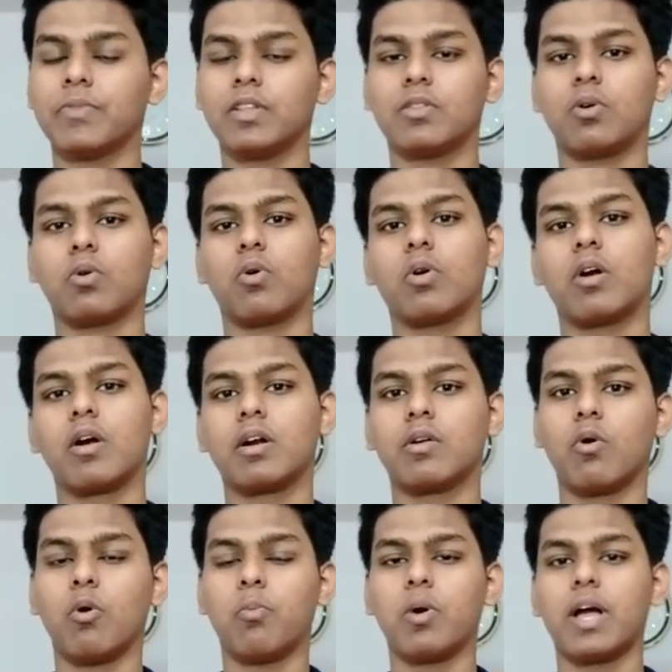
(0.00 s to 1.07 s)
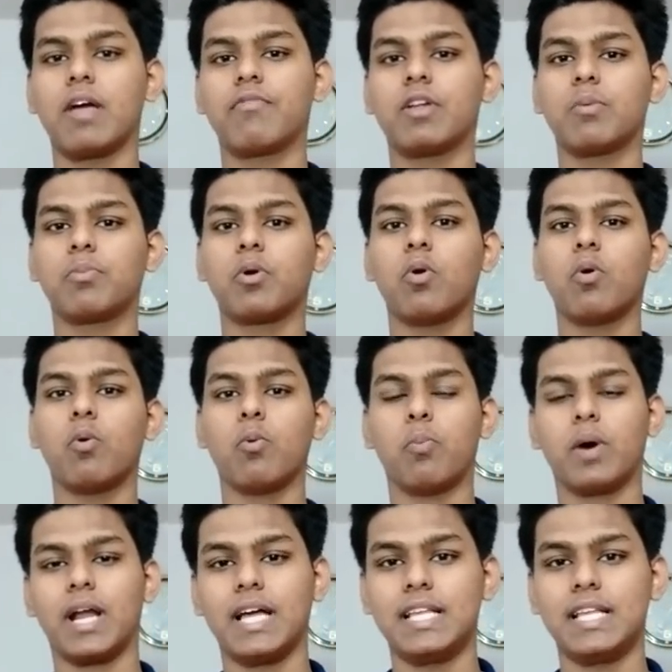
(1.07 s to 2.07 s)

तो नो डाउट ओप्पो का एफ नाइन प्रो ऊपर आ